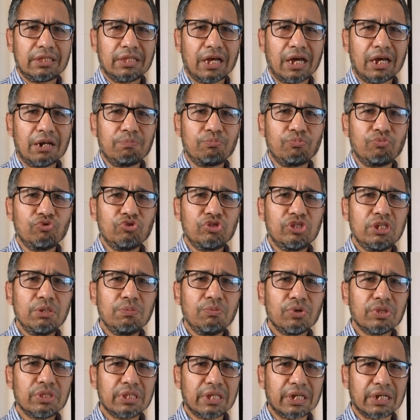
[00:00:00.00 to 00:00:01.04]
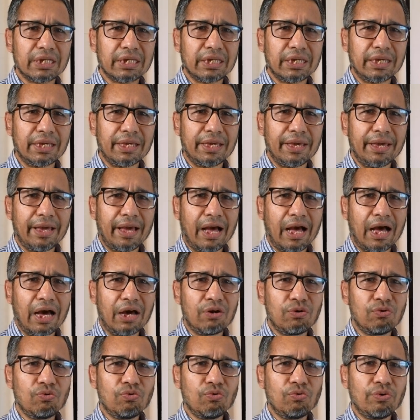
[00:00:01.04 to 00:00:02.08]
তার বুদ্ধিমত্তাকে
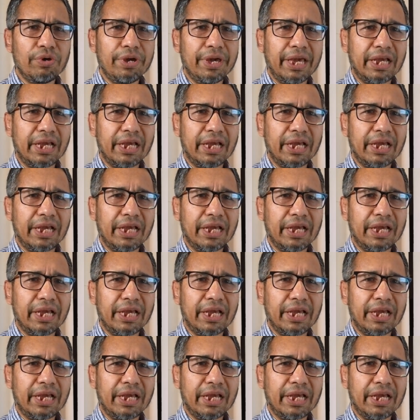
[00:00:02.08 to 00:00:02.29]
আরও